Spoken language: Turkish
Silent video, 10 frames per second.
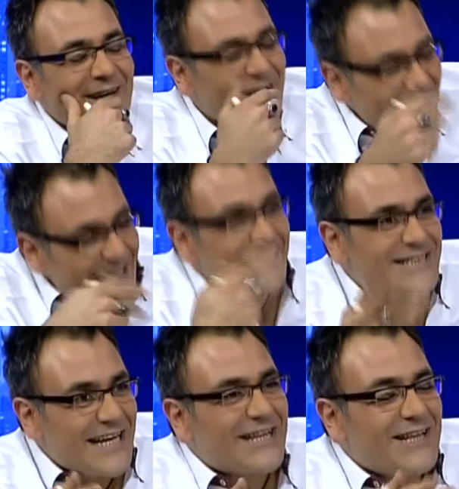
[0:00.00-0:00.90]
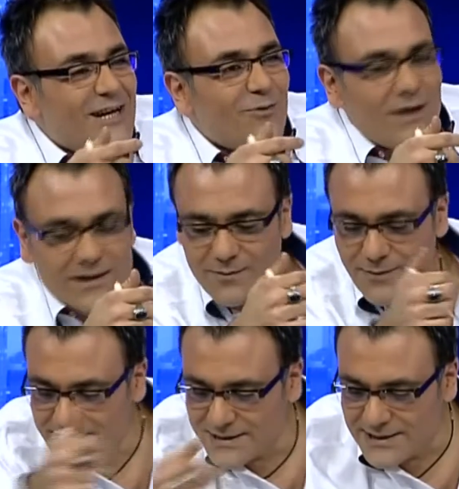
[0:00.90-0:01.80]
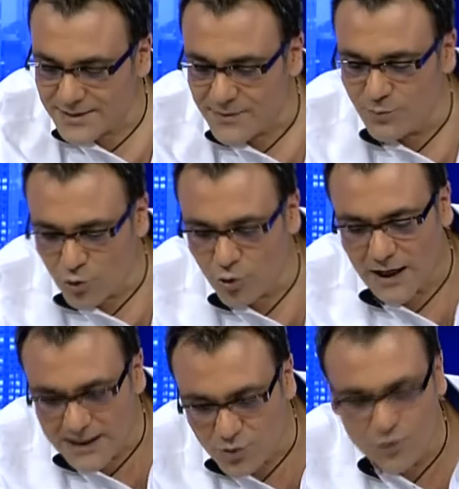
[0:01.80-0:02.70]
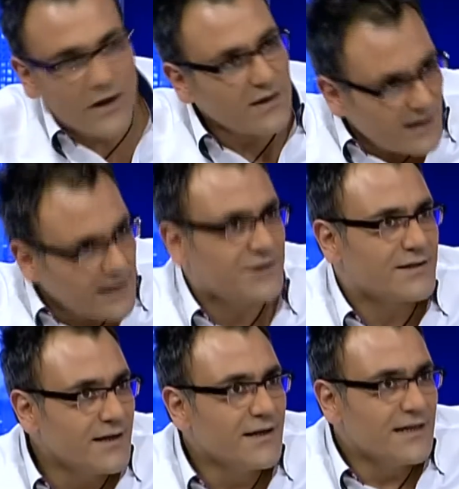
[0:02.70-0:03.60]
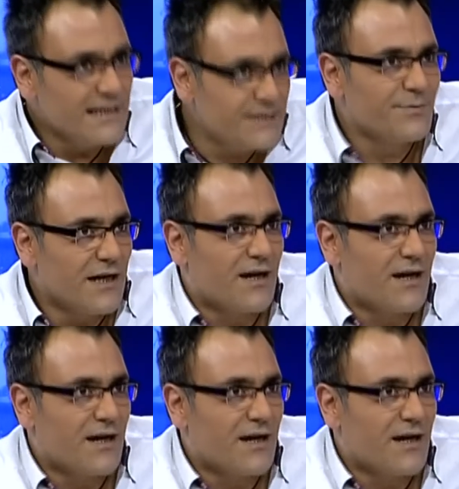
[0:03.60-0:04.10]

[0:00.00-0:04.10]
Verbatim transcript: e, şeklinde kabul ettim ama işte şimdi bugün Ali Tufan Kıraç ismiyle